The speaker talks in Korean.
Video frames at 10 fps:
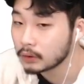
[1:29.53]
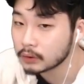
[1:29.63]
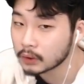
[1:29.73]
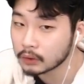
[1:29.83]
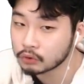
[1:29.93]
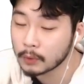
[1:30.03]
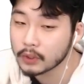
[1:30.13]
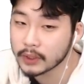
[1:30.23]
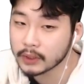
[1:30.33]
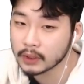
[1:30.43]
자, 두
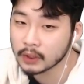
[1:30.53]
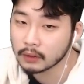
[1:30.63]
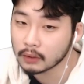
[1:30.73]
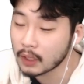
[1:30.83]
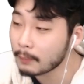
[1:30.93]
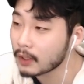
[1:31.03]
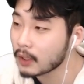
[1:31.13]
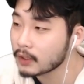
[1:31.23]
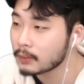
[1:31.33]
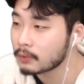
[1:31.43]
번째는 어,
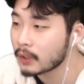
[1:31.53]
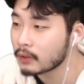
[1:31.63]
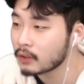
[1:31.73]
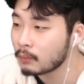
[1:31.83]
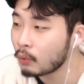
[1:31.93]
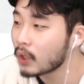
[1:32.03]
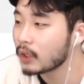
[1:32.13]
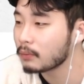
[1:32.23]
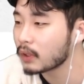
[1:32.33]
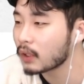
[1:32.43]
아메카지 브랜드
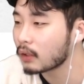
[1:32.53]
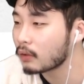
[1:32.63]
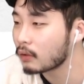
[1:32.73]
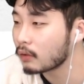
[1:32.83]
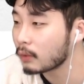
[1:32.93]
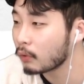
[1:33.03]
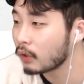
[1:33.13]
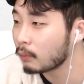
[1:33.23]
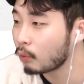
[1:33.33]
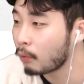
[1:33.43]
모아입니다. 어,
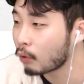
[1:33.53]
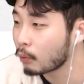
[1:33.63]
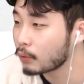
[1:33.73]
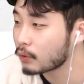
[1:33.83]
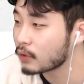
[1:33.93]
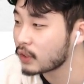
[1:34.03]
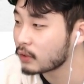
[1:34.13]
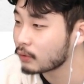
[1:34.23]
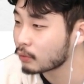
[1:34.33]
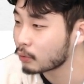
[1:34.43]
이번에는 뭐 벚꽃
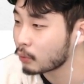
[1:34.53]
시즌으로